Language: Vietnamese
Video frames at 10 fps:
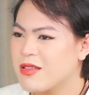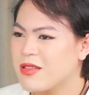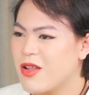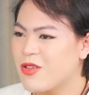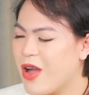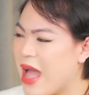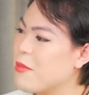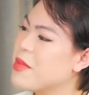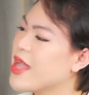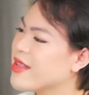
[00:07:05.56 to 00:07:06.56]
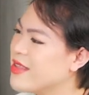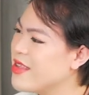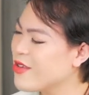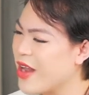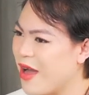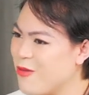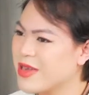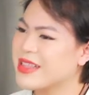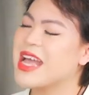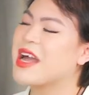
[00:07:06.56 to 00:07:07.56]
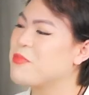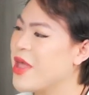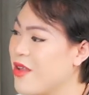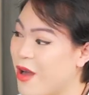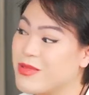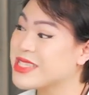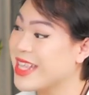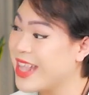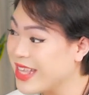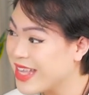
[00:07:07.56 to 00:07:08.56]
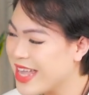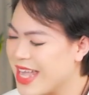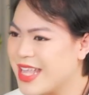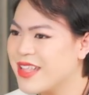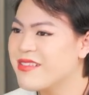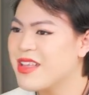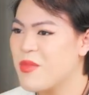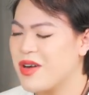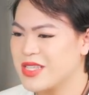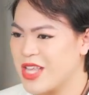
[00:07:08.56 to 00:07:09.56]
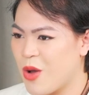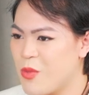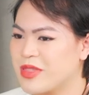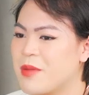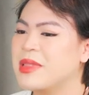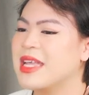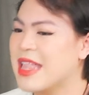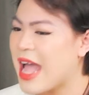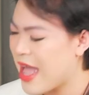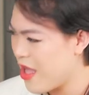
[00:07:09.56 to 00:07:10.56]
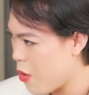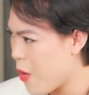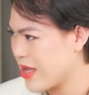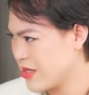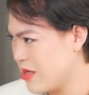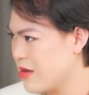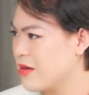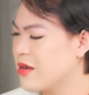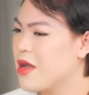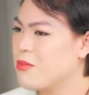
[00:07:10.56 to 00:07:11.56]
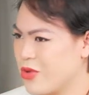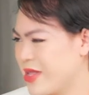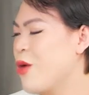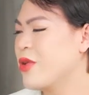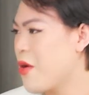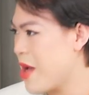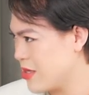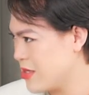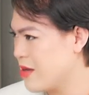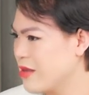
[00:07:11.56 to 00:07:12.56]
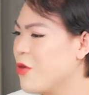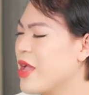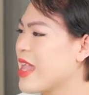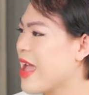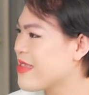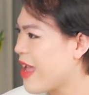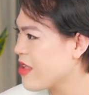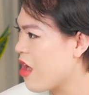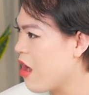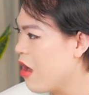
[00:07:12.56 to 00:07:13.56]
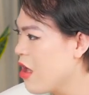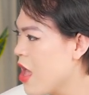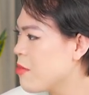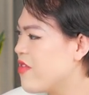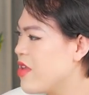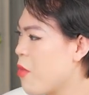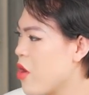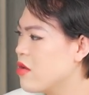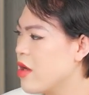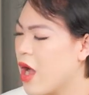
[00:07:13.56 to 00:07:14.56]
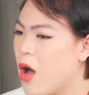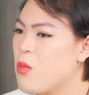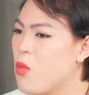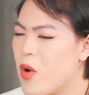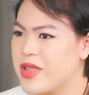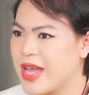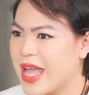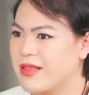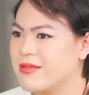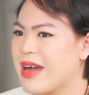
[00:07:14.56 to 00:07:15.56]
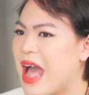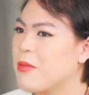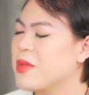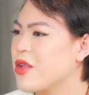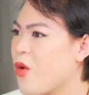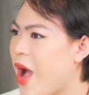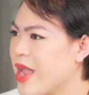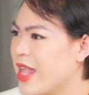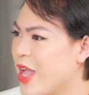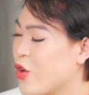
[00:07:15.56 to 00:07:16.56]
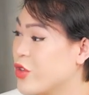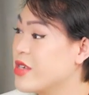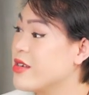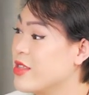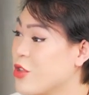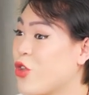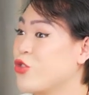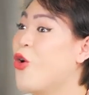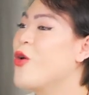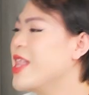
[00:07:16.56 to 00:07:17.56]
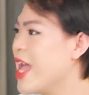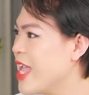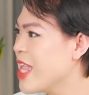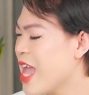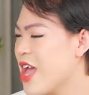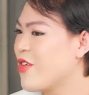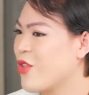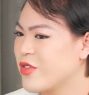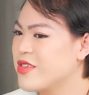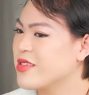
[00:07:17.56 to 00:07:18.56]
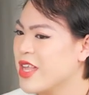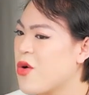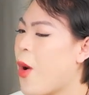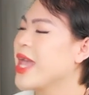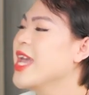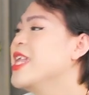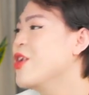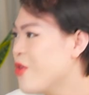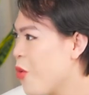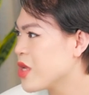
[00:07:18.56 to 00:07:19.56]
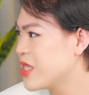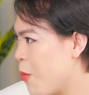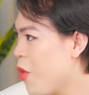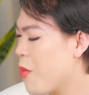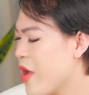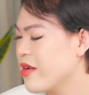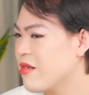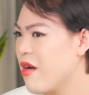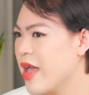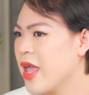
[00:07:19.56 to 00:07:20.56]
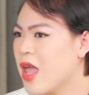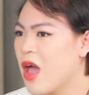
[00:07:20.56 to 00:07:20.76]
nó nó khác biệt nhưng lại không được đề cập đến không được giải thích thì đương nhiên mọi người sẽ có một tâm lý là hoảng sợ một đâu đấy là hoảng sợ đâu đấy né tránh nó bởi vì mọi người không muốn những cái thứ khác biệt quá như thế nó trở nó nổi lên và nó trở nên quá hiện hữu trong cuộc sống của mọi người